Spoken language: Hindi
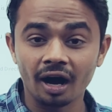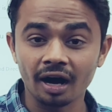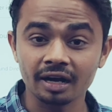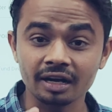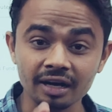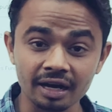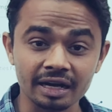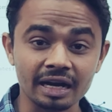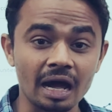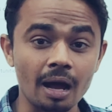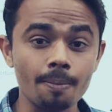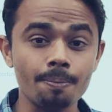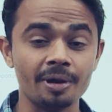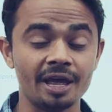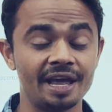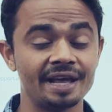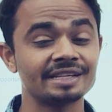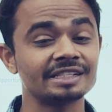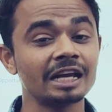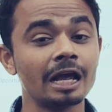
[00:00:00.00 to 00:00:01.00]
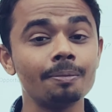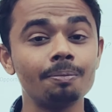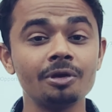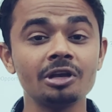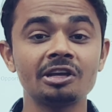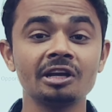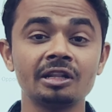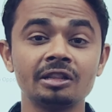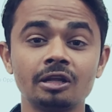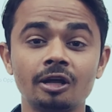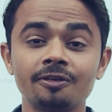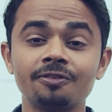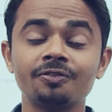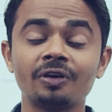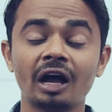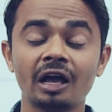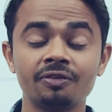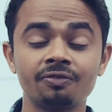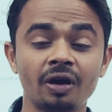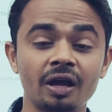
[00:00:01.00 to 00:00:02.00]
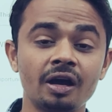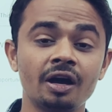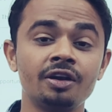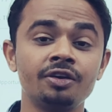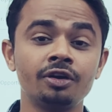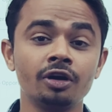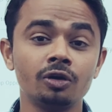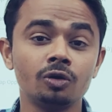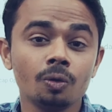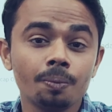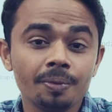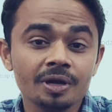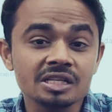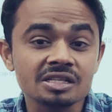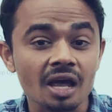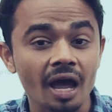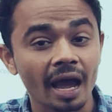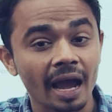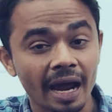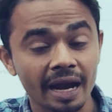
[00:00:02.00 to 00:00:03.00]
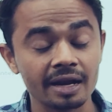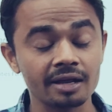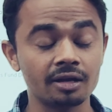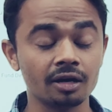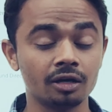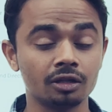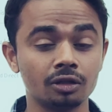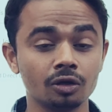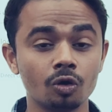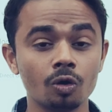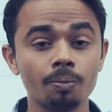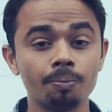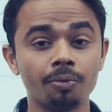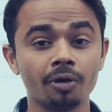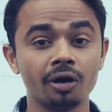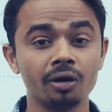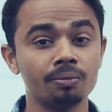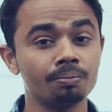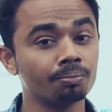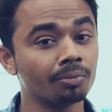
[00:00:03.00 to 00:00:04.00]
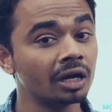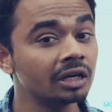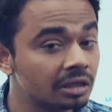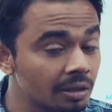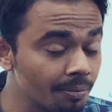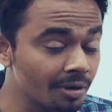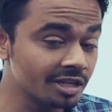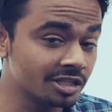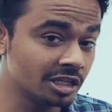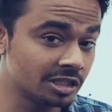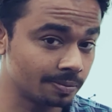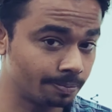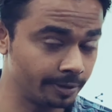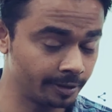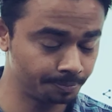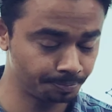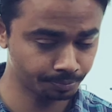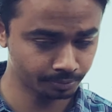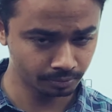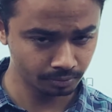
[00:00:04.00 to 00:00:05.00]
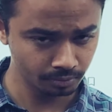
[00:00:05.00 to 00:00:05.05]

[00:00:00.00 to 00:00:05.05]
अगर आप एस के अंदर फाइव फाइव हंड्रेड रुपीज एड करते हो पर मंथ बेसिस पे